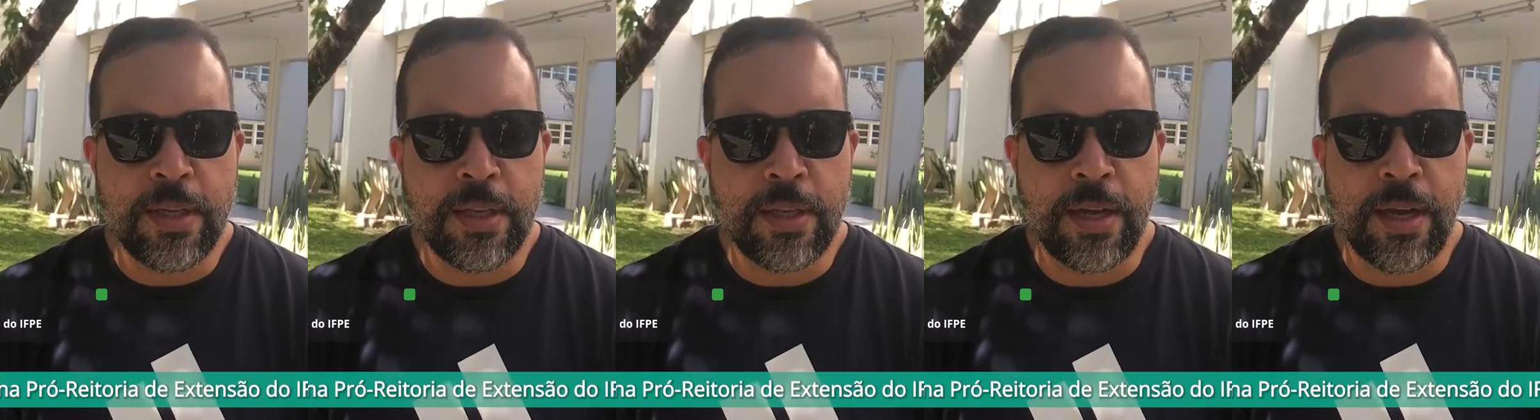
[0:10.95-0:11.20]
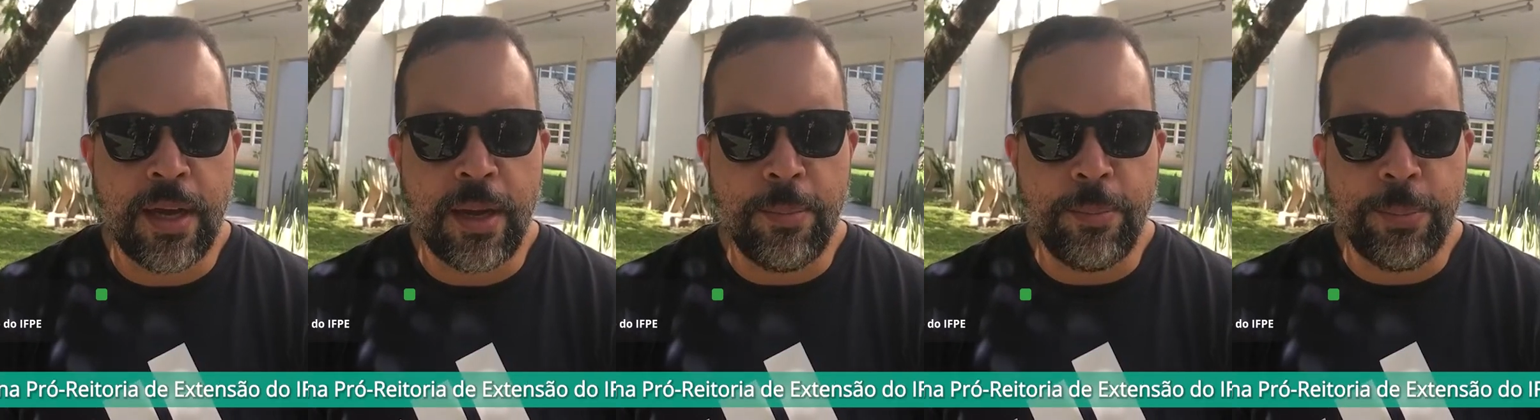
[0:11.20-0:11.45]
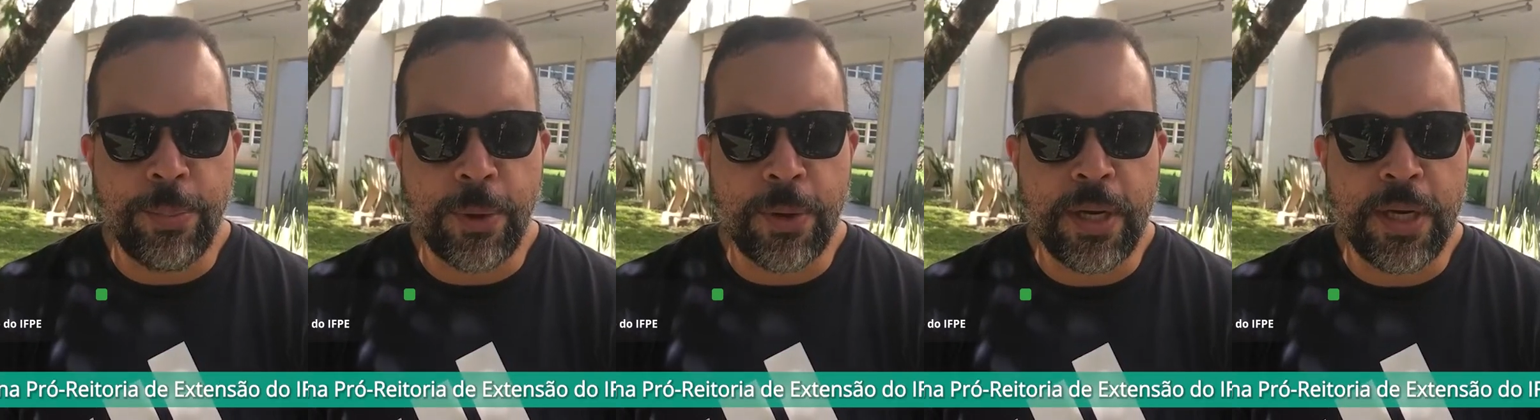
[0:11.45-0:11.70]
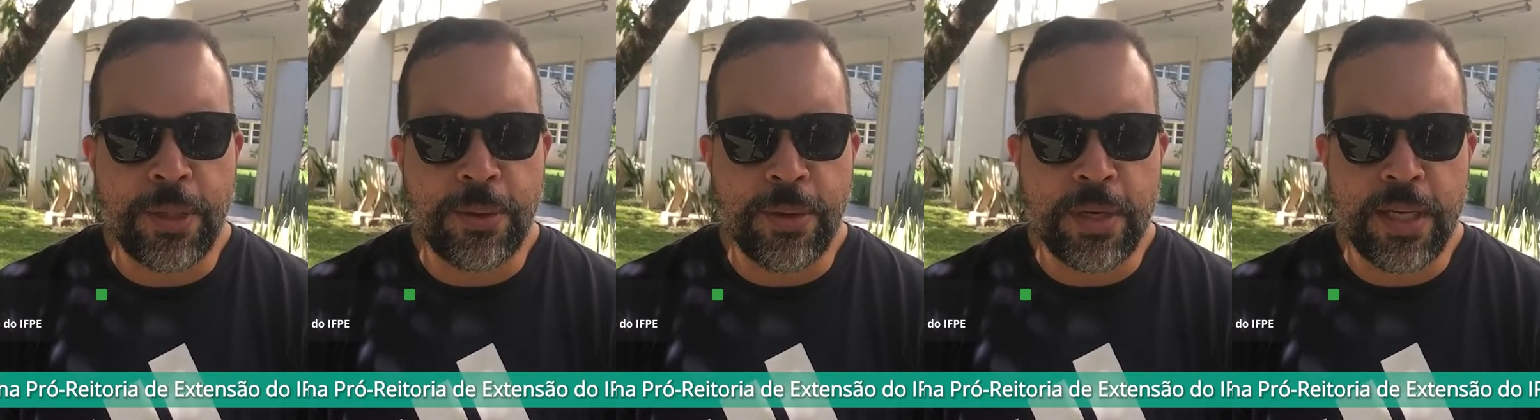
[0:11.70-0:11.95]
na
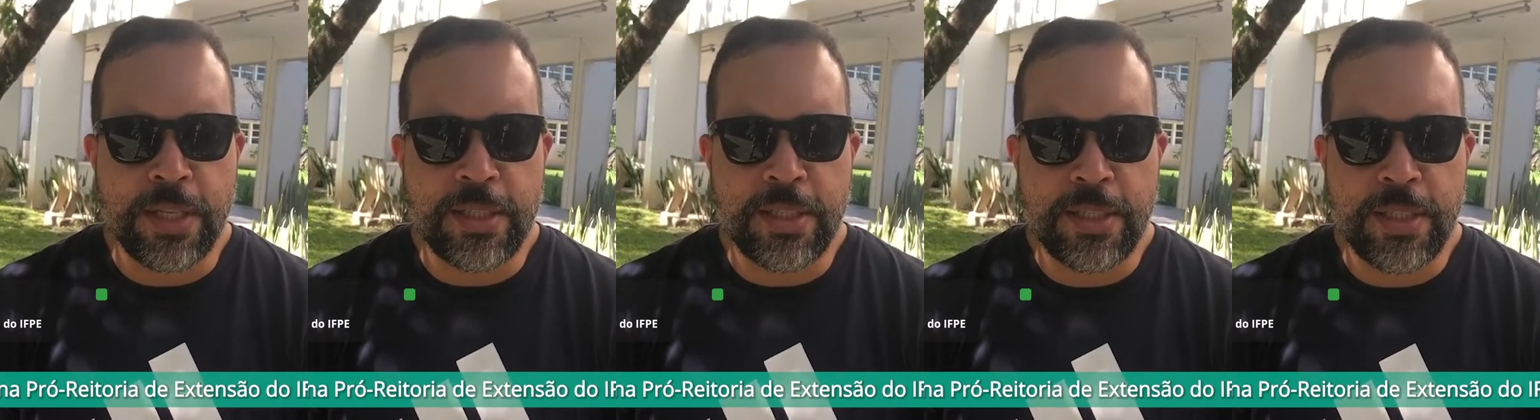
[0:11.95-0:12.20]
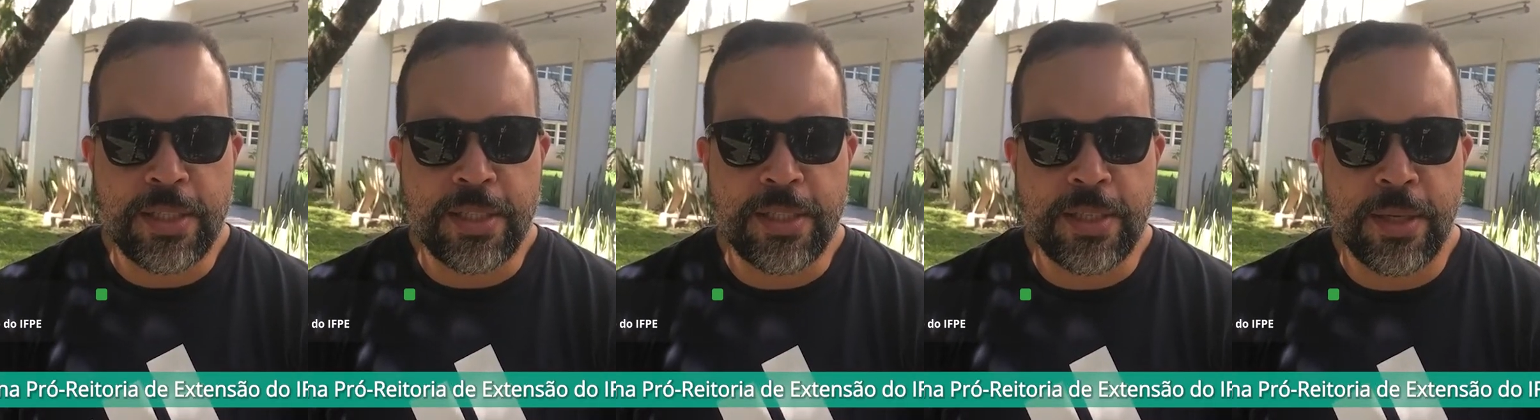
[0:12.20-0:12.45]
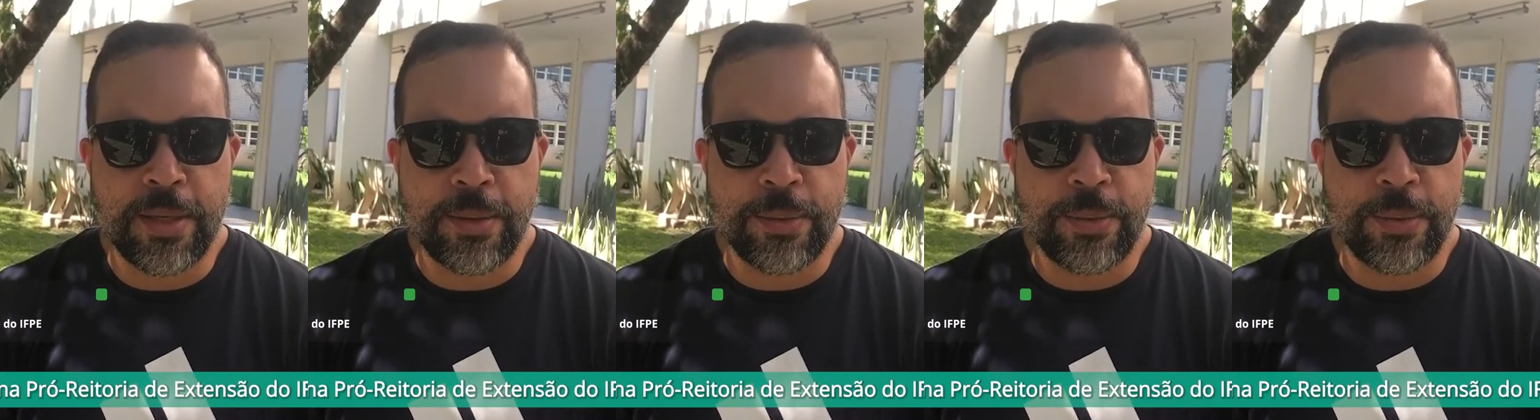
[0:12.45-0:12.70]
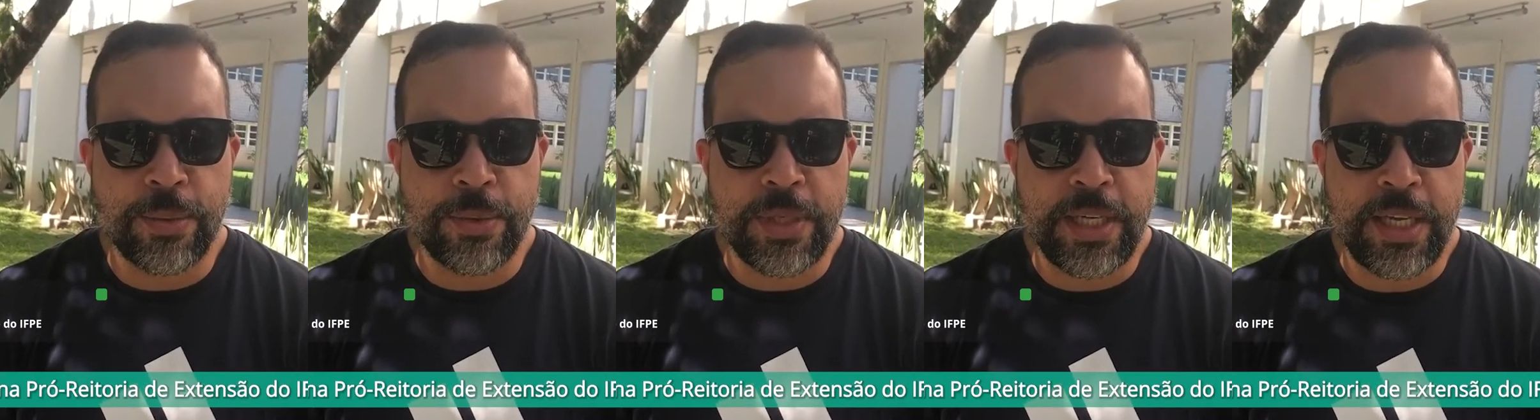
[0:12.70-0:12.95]
Proreitoria de Extensão
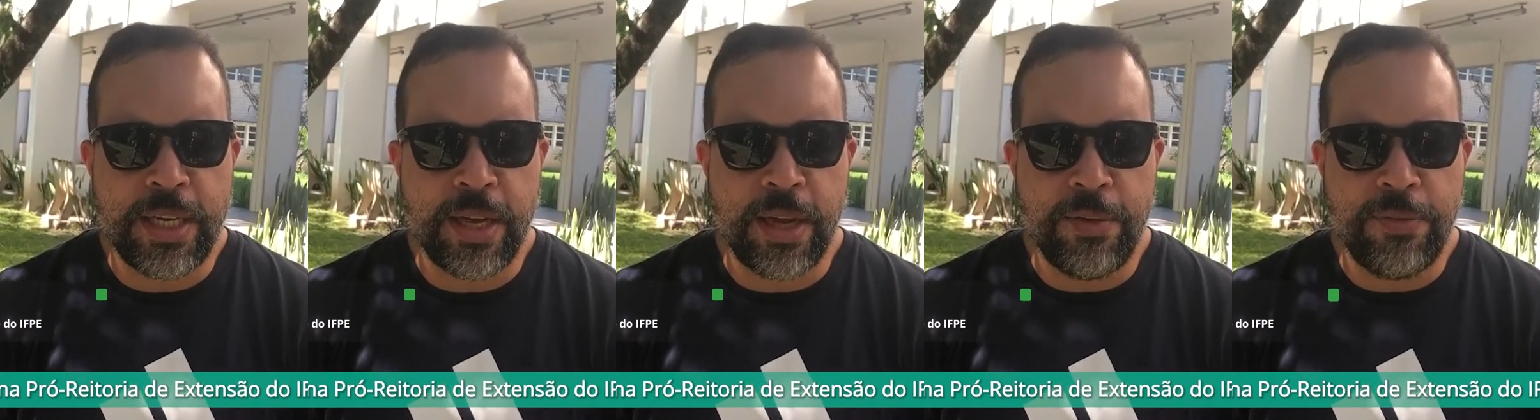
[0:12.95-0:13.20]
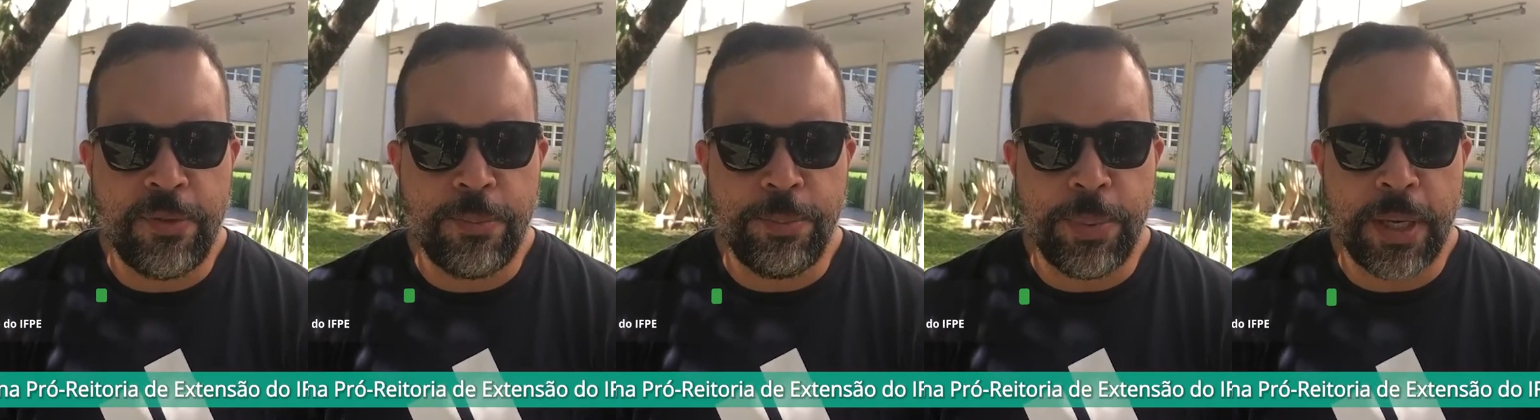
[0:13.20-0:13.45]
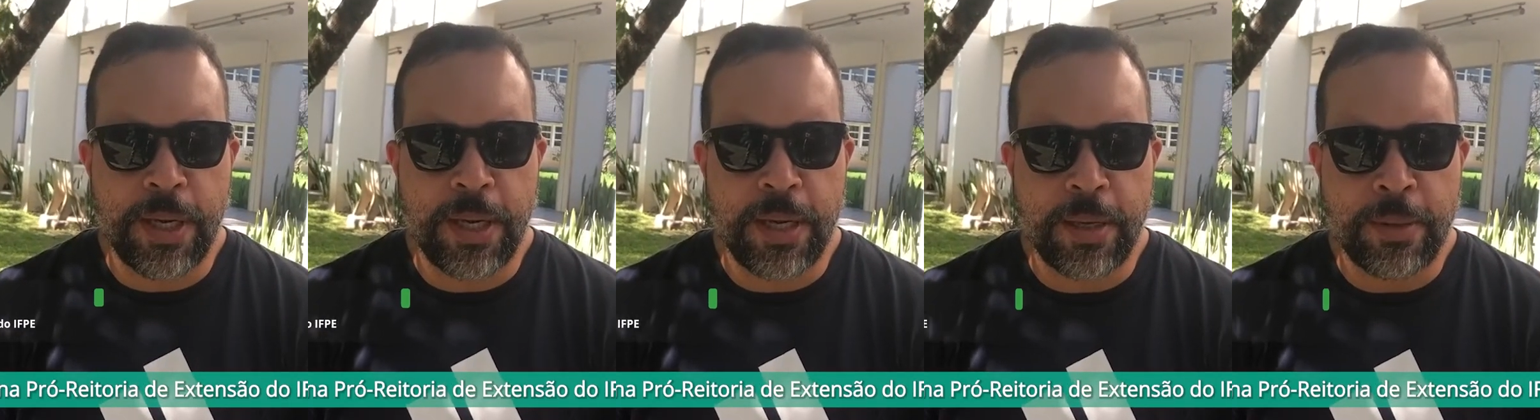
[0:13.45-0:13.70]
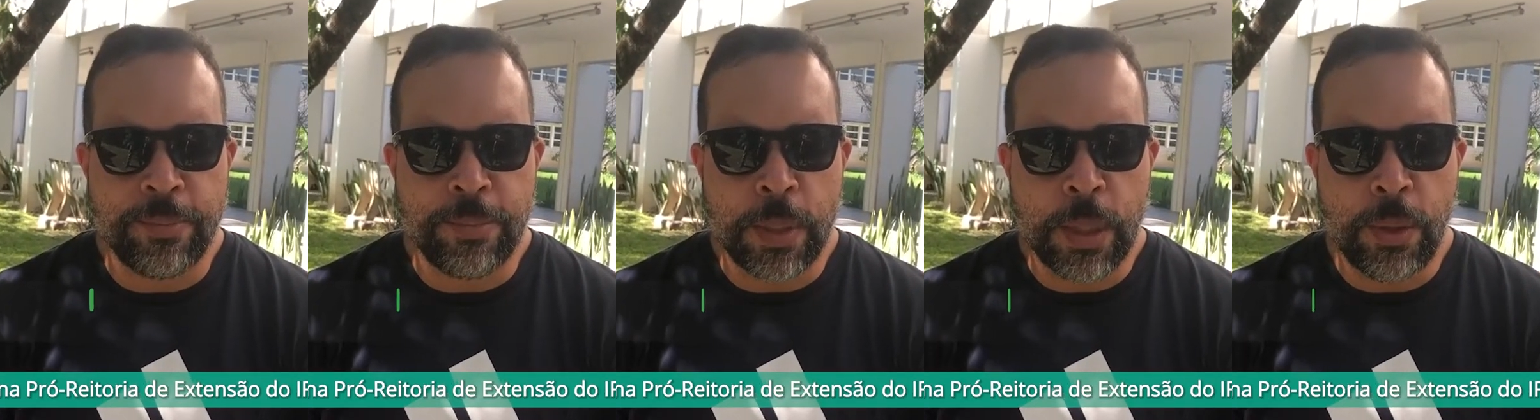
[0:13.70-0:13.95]
do IFPE,